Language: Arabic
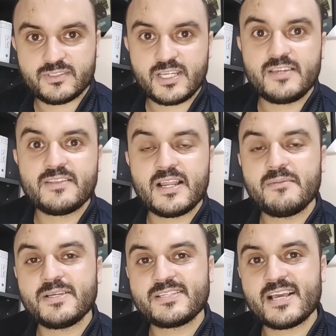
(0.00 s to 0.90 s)
اذا
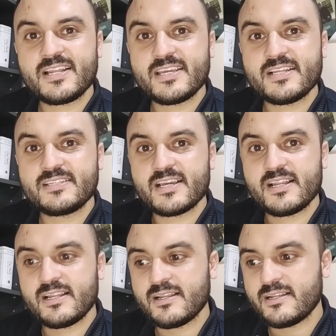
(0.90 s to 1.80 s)
الميزانيه ديال
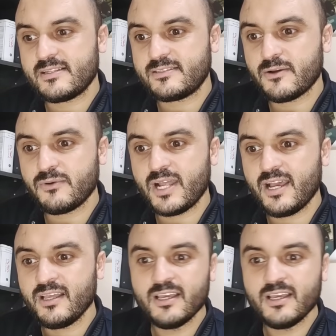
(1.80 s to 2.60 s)
الدوله